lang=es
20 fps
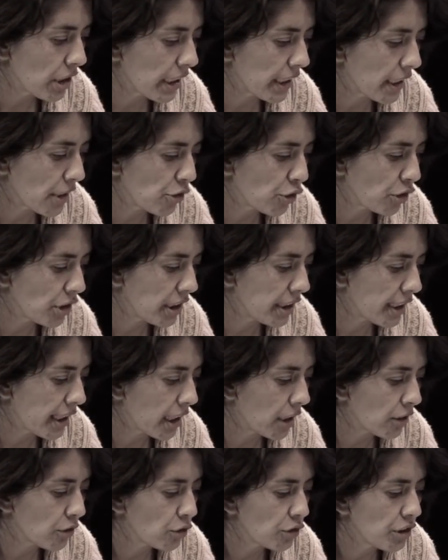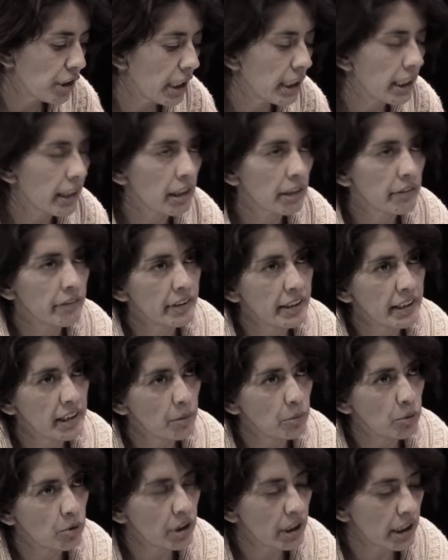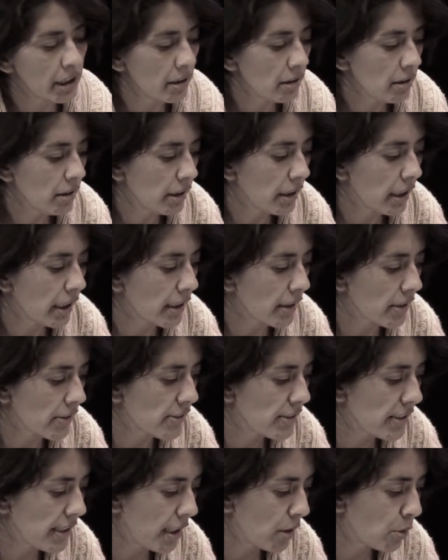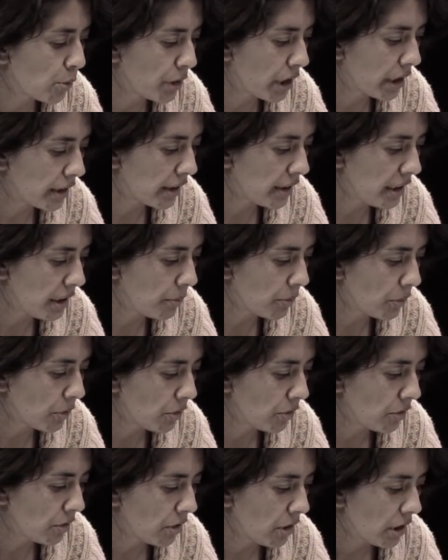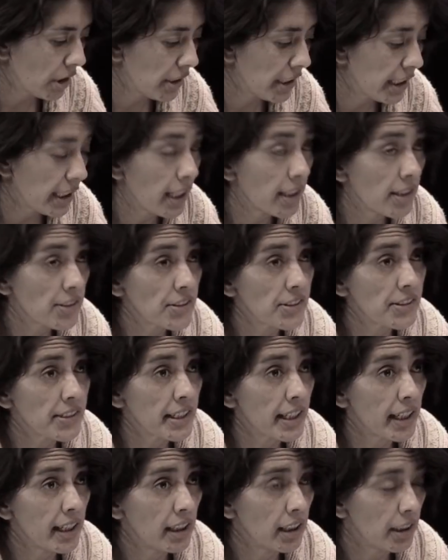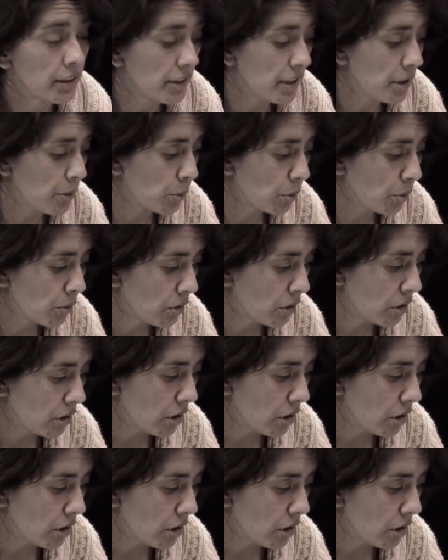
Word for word: declaración indagatoria a la referida mujer que ejercía el curanderismo y era la hechicera de la tribu.